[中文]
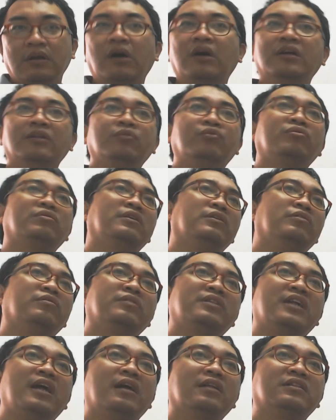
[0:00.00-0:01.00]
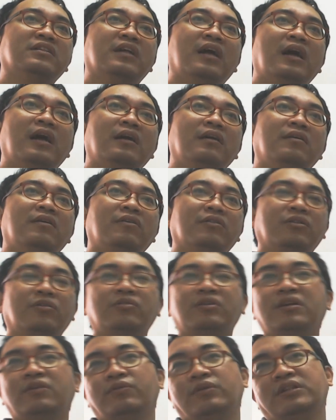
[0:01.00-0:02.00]
很多人都这样子啊，我都
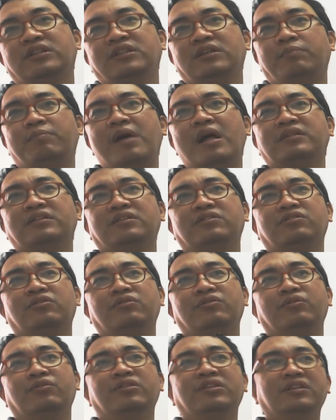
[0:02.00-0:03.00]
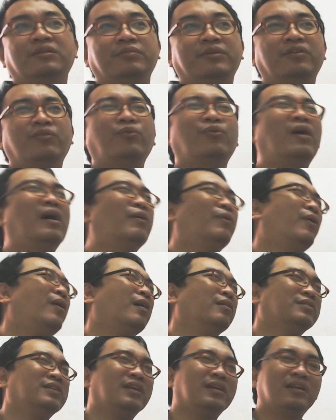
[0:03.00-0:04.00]
认为自己八字中有什么哇，我好
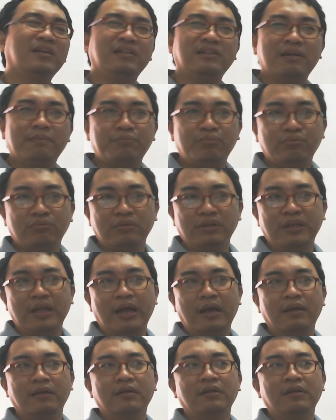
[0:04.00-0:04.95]
像跟人家不一样，